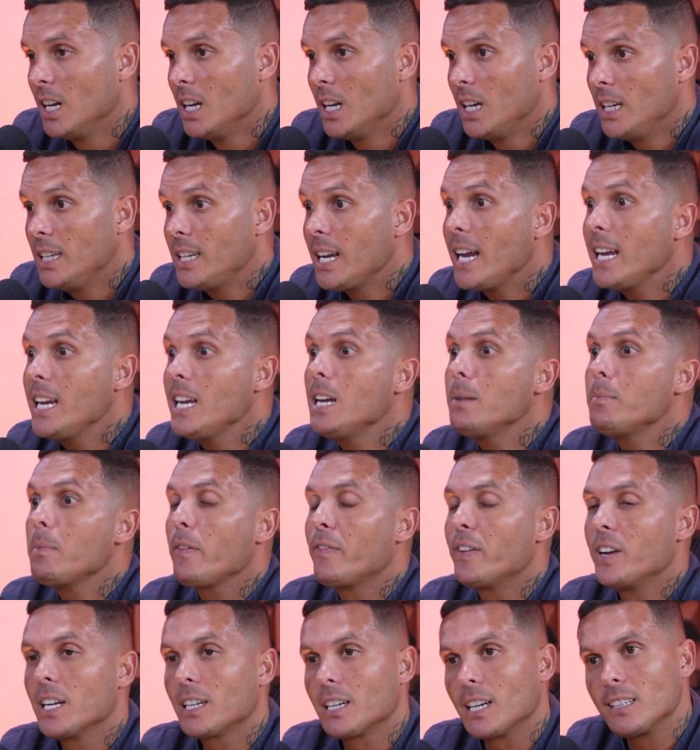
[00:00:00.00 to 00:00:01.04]
E aí, minha
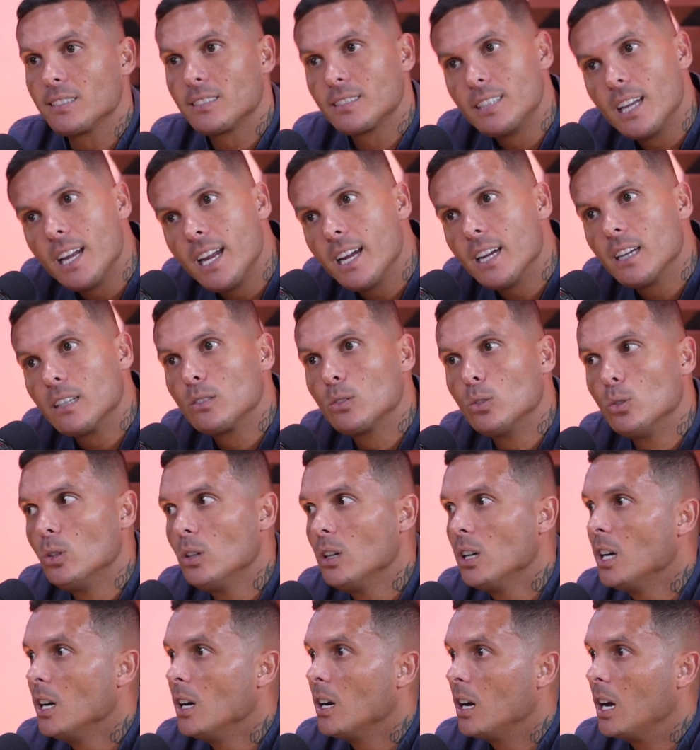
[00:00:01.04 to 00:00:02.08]
filha crescendo,
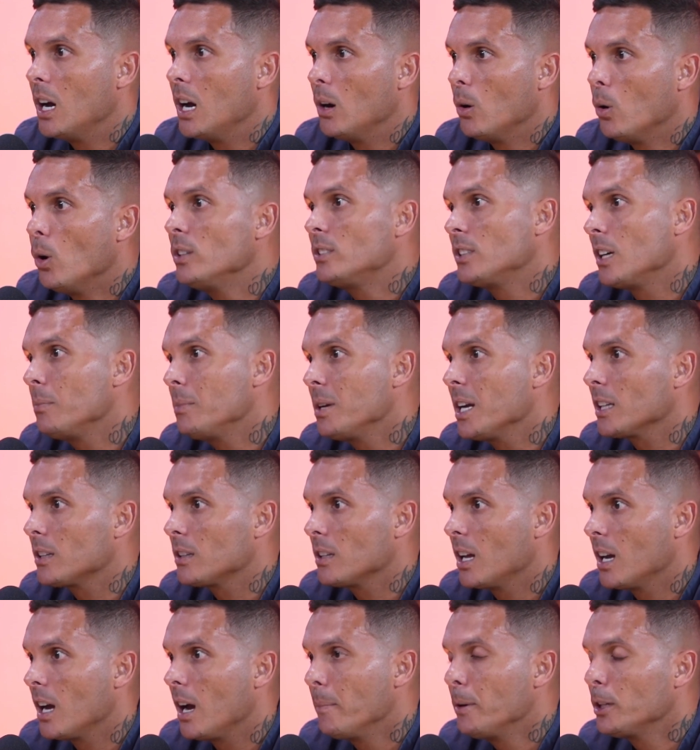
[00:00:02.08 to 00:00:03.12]
é, hoje a minha,
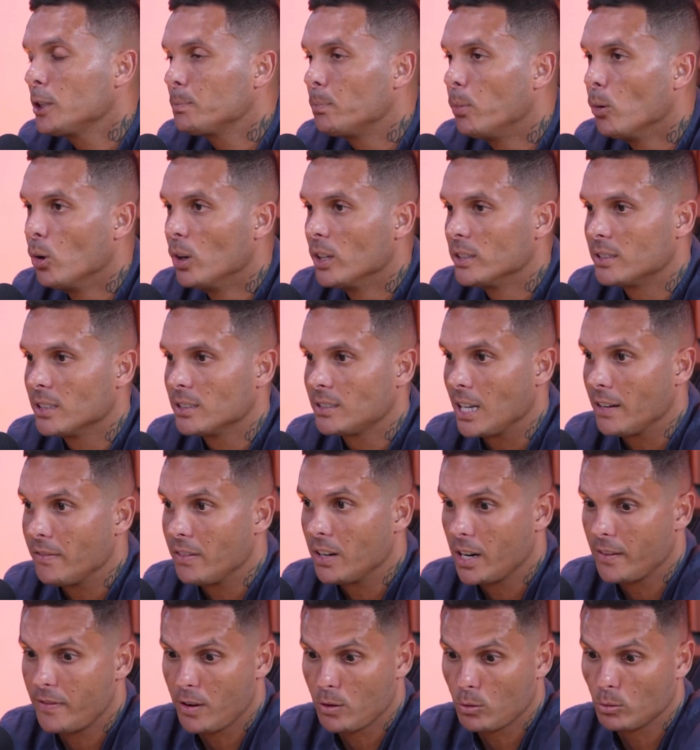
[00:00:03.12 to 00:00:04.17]
a minha esposa estava na
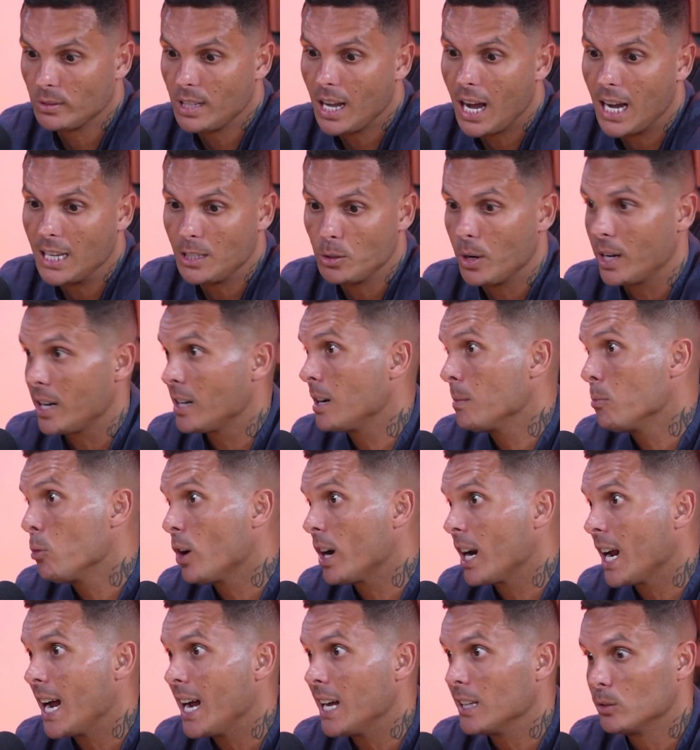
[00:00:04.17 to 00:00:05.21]
faculdade, eu era
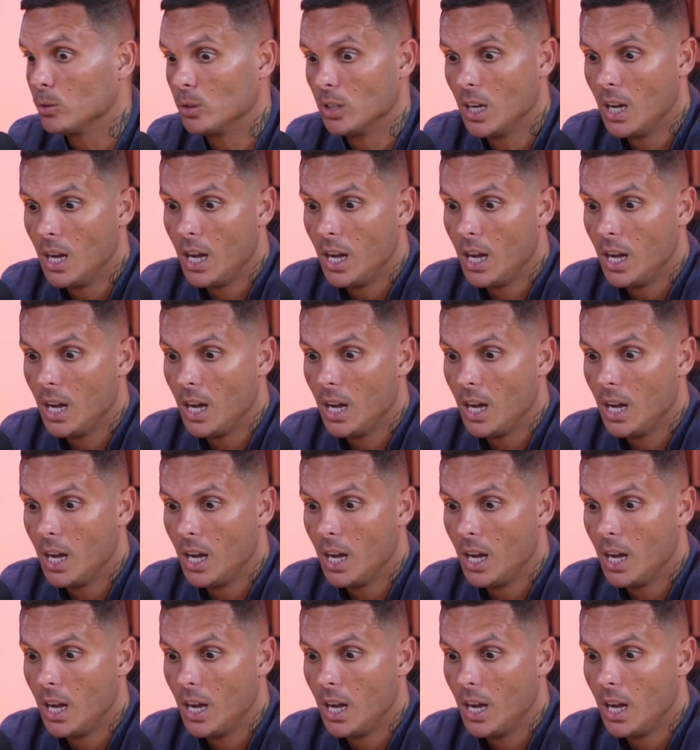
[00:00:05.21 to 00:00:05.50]
namorado,